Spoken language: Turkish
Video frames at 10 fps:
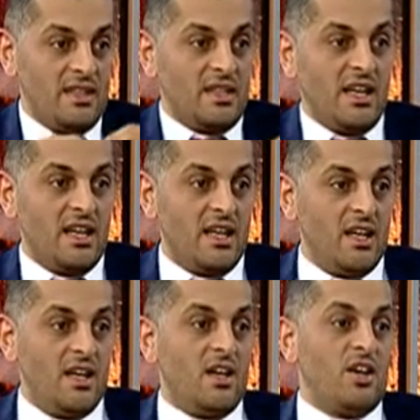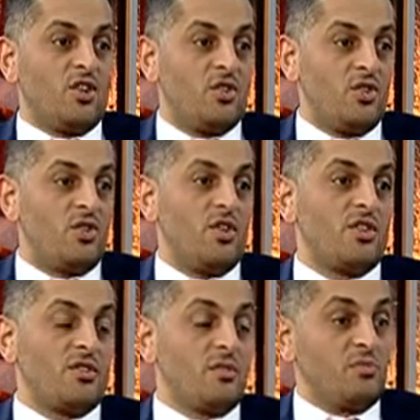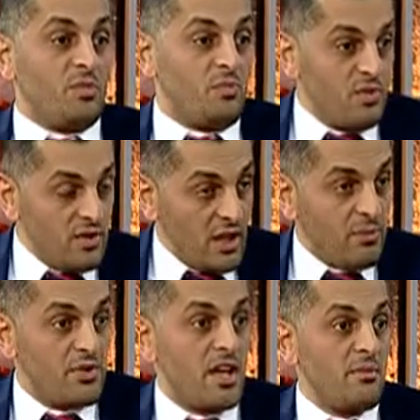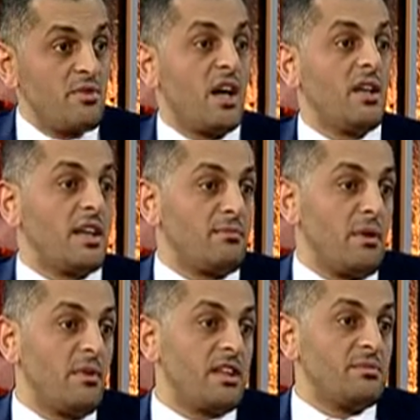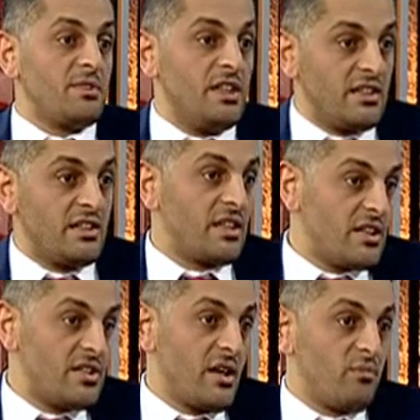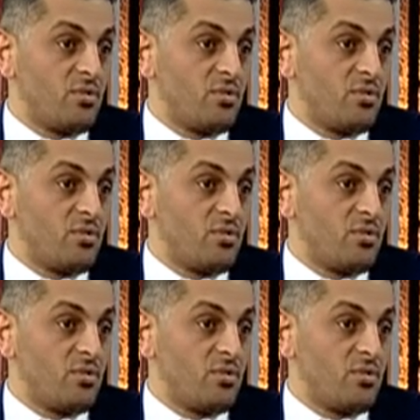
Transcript: Yani görselliği de. Gör, yapacağım işi anlatmam lazım. Guinness'e gireceğim.